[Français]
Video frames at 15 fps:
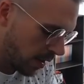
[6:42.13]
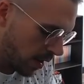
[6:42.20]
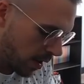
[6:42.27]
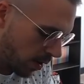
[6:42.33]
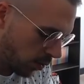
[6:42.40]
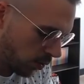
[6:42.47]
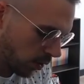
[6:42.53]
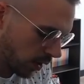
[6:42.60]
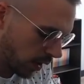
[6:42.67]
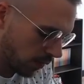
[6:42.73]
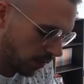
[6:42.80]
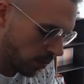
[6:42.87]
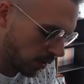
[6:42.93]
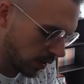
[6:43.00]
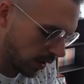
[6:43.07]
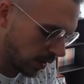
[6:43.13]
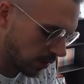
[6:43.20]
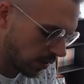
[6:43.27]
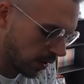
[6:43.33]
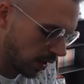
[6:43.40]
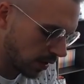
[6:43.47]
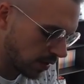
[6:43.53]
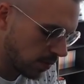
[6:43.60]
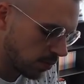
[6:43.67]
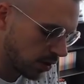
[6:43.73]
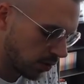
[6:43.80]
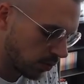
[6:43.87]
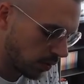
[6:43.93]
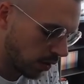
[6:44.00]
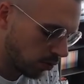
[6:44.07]
Le truc qui est vraiment intéressant dans la team,
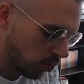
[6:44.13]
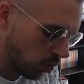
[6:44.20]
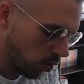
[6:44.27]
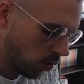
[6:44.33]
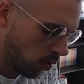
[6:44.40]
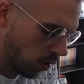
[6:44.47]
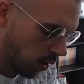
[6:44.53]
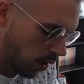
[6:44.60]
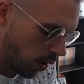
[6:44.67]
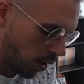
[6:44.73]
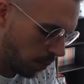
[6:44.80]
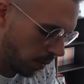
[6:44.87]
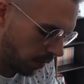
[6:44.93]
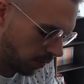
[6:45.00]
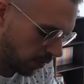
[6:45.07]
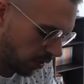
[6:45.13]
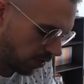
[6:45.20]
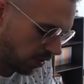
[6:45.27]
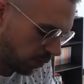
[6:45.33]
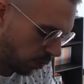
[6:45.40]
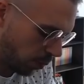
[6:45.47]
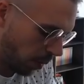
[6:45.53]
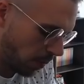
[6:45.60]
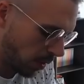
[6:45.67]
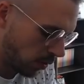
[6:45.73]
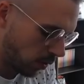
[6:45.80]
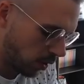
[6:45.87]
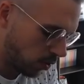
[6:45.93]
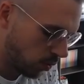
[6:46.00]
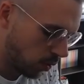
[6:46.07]
c'est qu'on a deux euh, personnages qui vont permettre
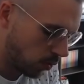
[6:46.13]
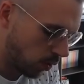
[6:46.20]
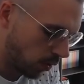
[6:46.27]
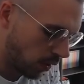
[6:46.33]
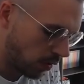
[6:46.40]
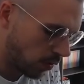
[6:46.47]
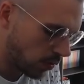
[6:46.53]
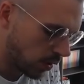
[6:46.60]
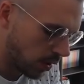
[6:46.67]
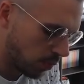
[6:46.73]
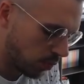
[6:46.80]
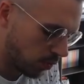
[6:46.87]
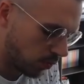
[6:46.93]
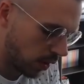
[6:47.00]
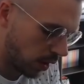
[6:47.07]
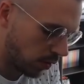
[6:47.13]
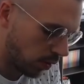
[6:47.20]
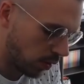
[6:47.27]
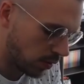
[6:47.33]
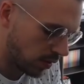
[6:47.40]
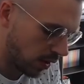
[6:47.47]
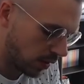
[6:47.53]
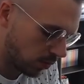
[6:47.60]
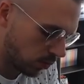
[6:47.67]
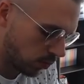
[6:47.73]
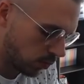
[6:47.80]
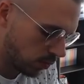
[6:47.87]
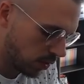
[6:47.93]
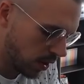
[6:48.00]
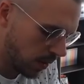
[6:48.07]
de réduire le temps d'attente, hein, puisqu'on a Trunks avec son
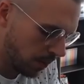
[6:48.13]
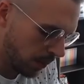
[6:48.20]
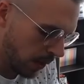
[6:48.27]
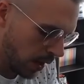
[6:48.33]
ulti,